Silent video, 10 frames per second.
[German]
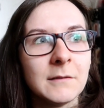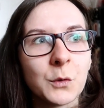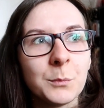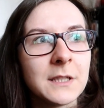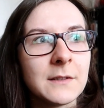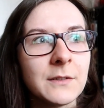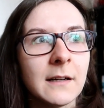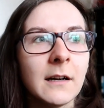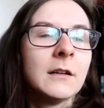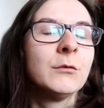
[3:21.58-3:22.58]
so ein bisschen
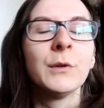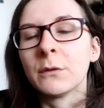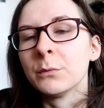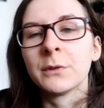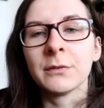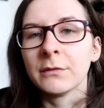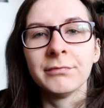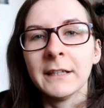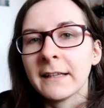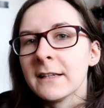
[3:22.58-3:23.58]
wie, ach, na gut,
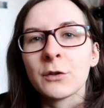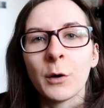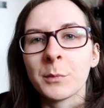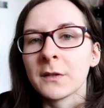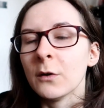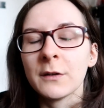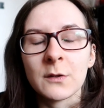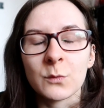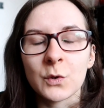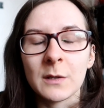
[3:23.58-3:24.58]
wenn es nicht kommt, ist auch
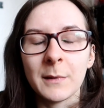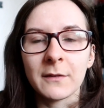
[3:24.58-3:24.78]
nicht so schlimm.